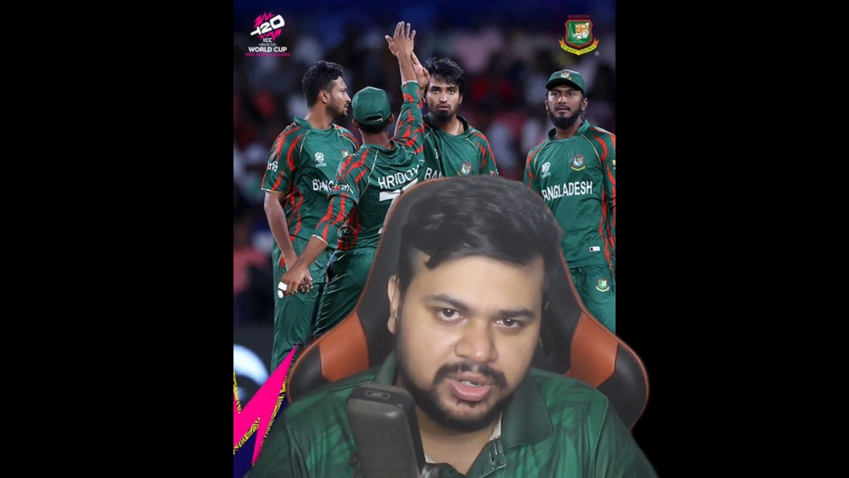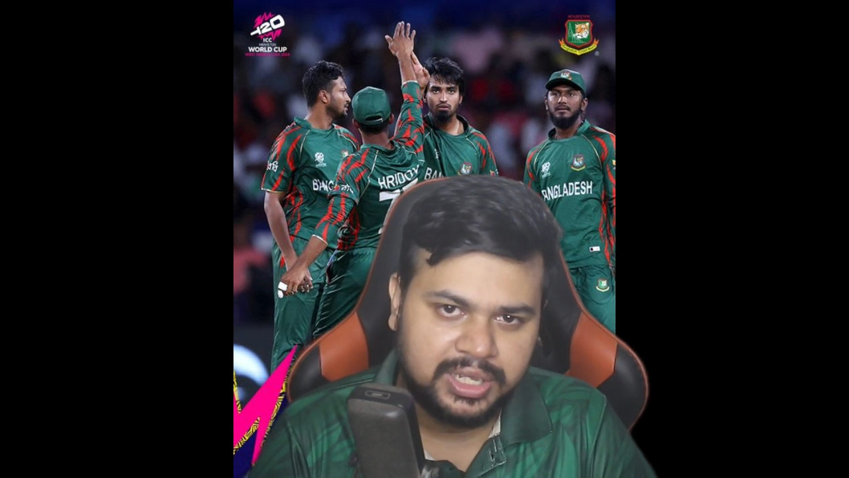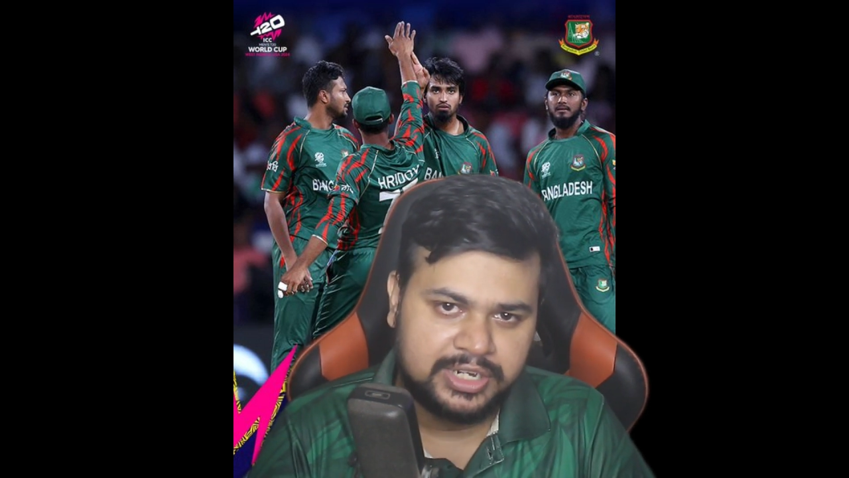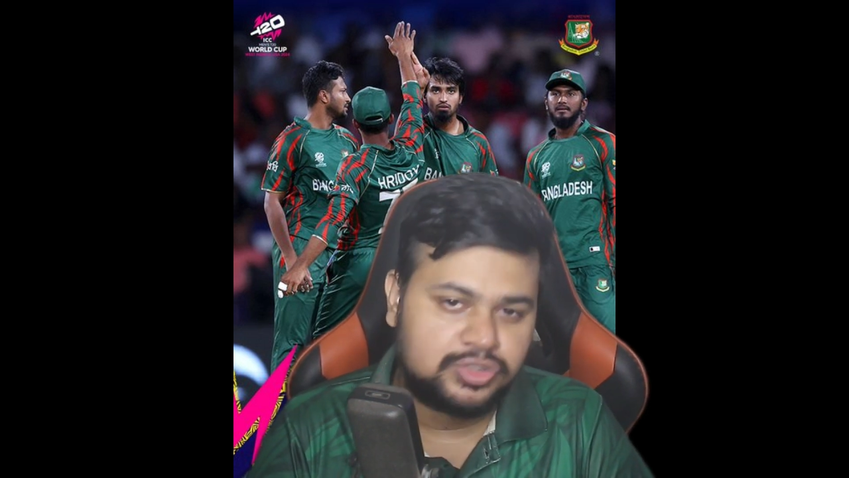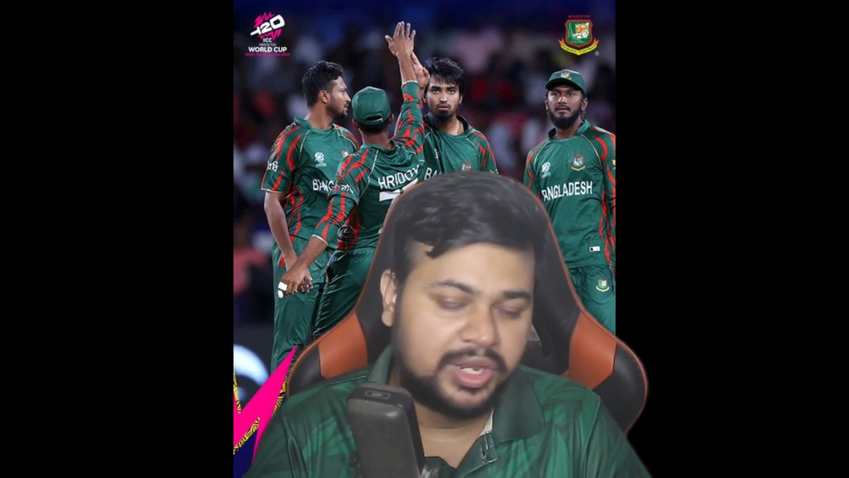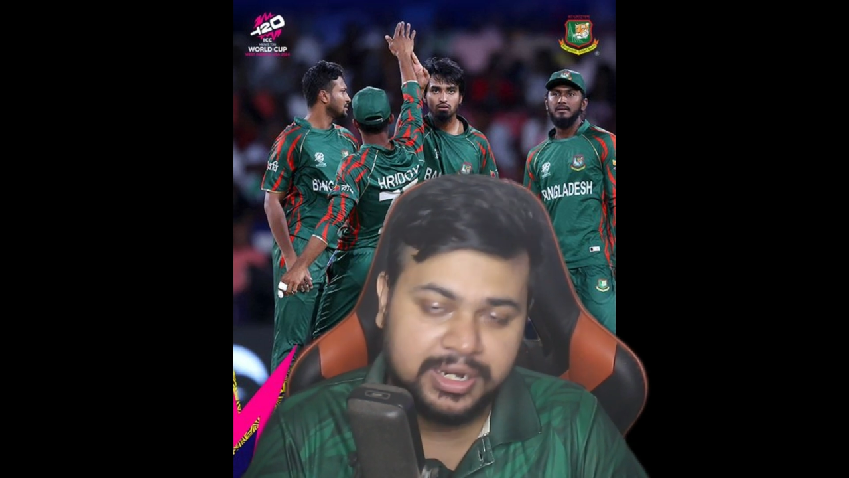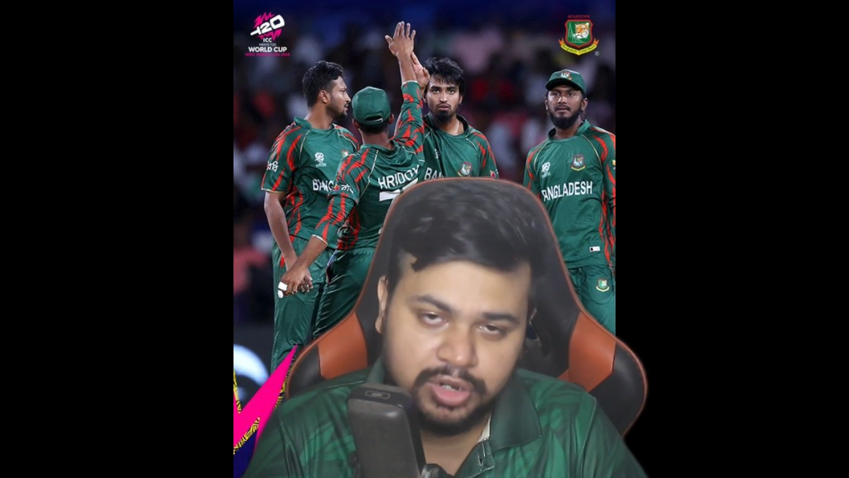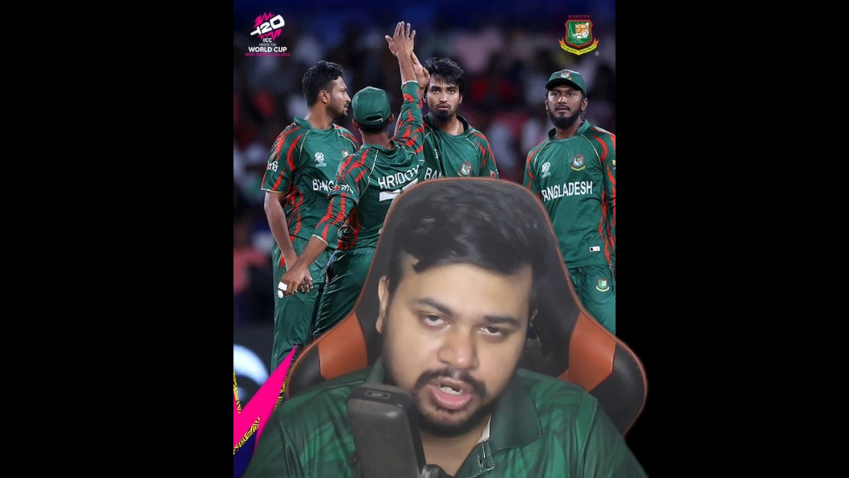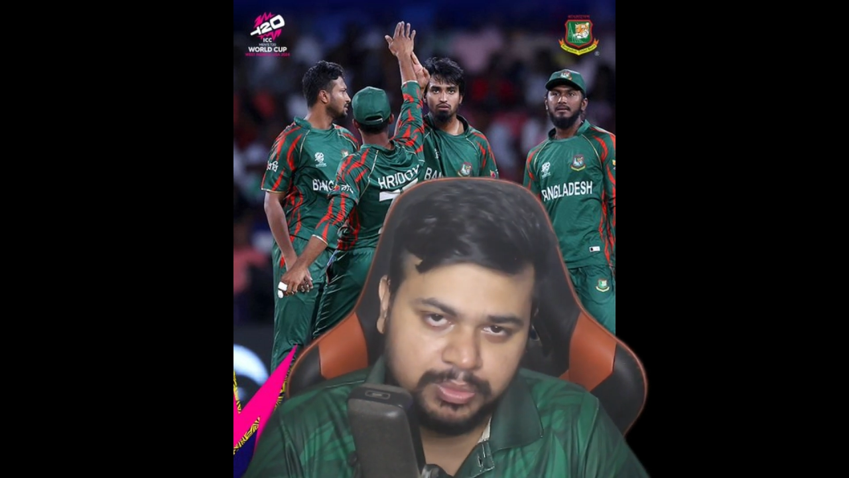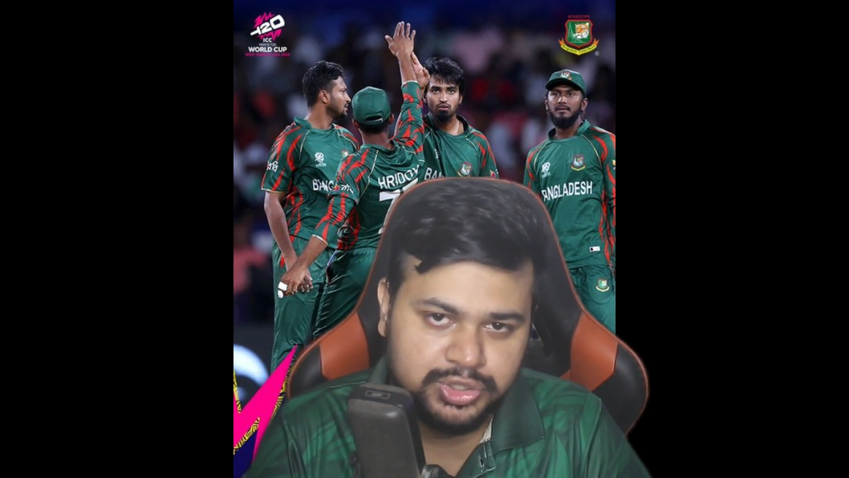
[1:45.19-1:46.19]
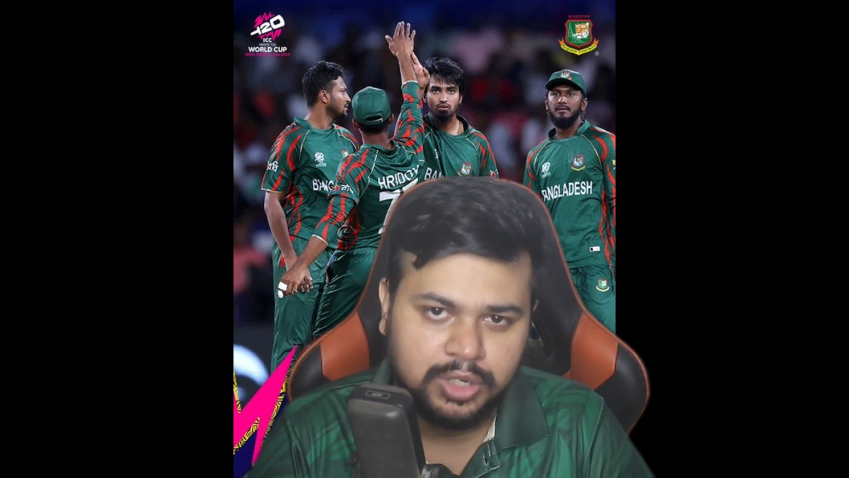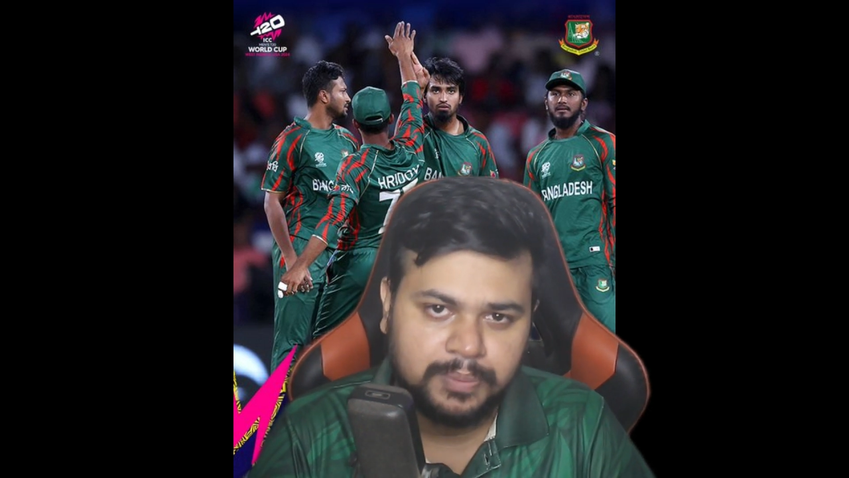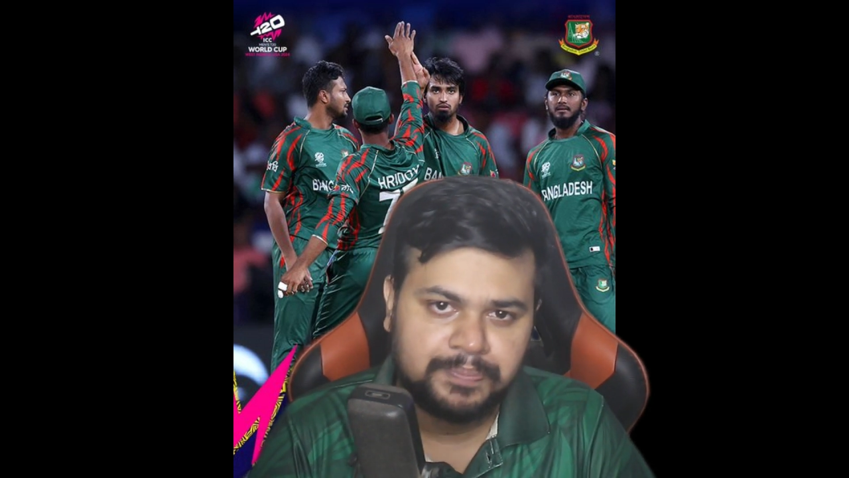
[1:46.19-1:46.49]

করে একশো ছয় রান করে অবশ্য